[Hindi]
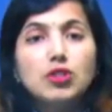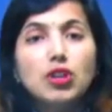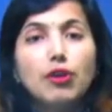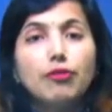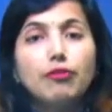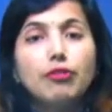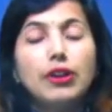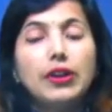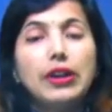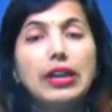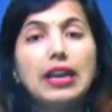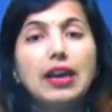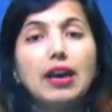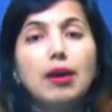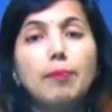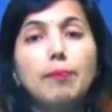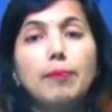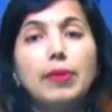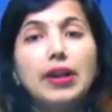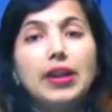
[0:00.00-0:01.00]
ऑफ
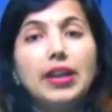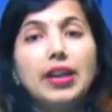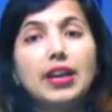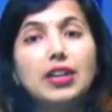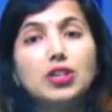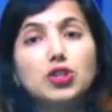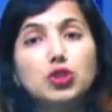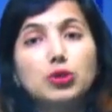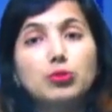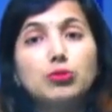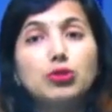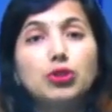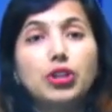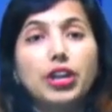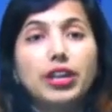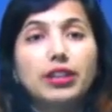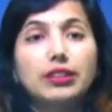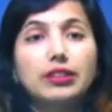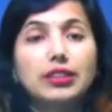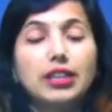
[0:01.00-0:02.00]
इंडिया मीडिया समूह
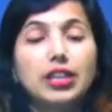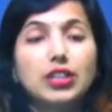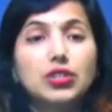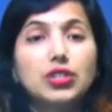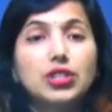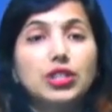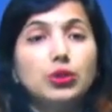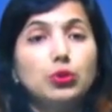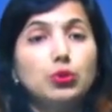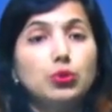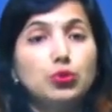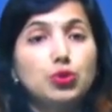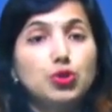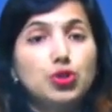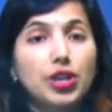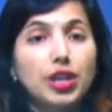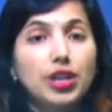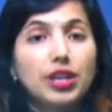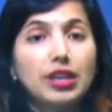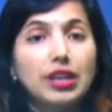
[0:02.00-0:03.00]
के अध्यक्ष इंदू
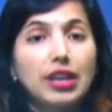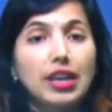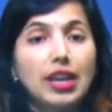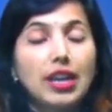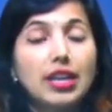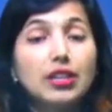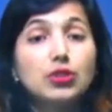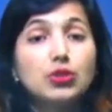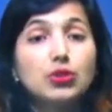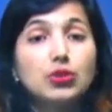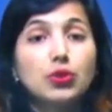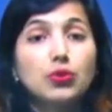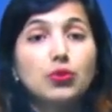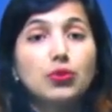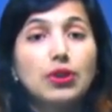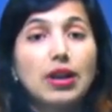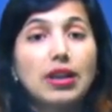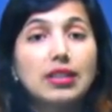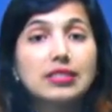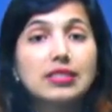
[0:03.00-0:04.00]
जैन के
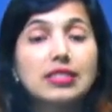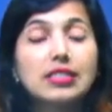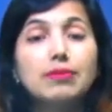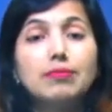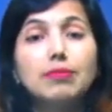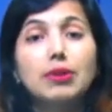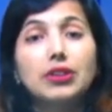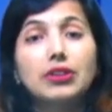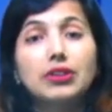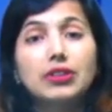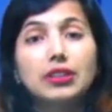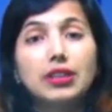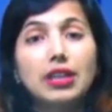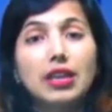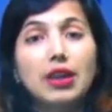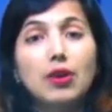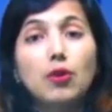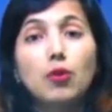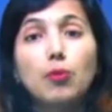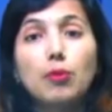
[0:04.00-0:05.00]
चौरासी वर्ष
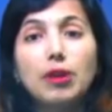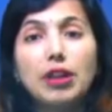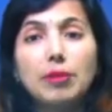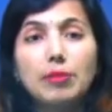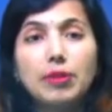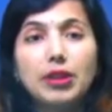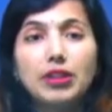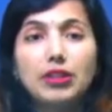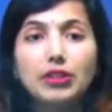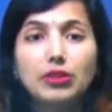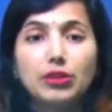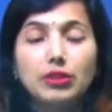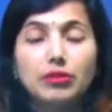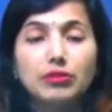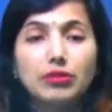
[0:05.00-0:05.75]
के उमेर में निधन